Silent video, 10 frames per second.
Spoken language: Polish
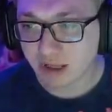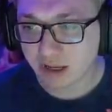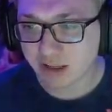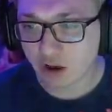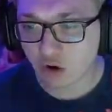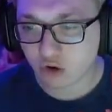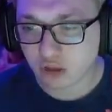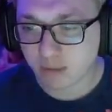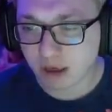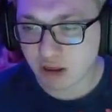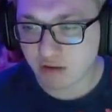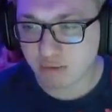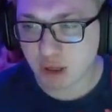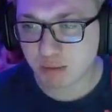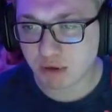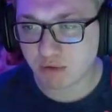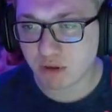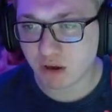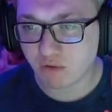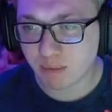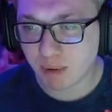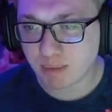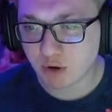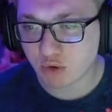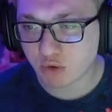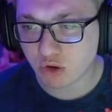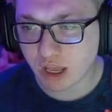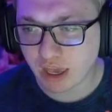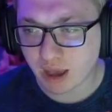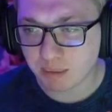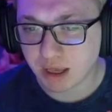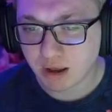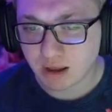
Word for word: tak na oko, nie patrzę w przepis wizowy, po prostu dodajemy.